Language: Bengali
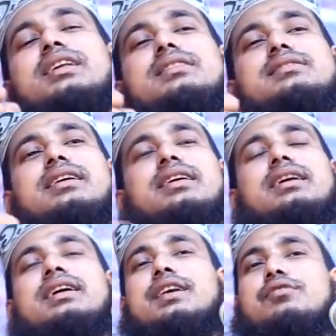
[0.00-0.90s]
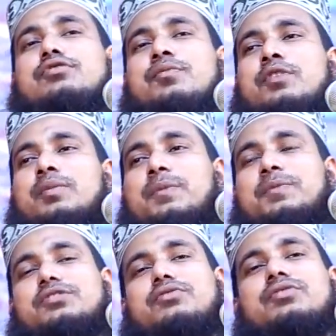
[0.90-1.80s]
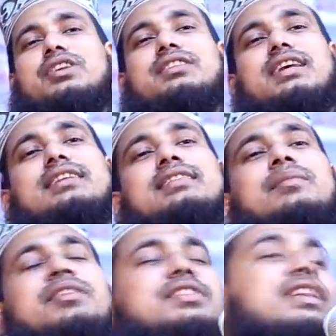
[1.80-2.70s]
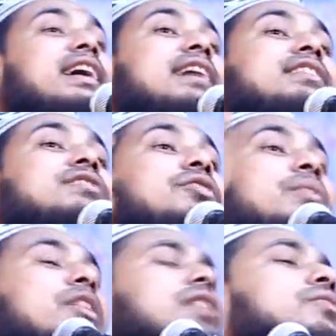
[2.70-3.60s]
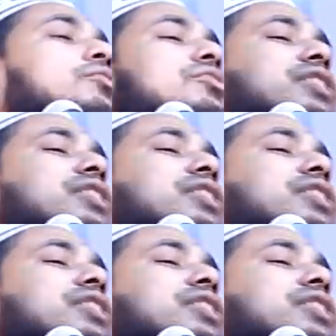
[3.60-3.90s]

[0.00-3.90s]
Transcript: মেরেছে ইউসুফ নবীর পেছন দিক থেকে জামা ছিঁড়ে গেছে জোরে বলেন কোন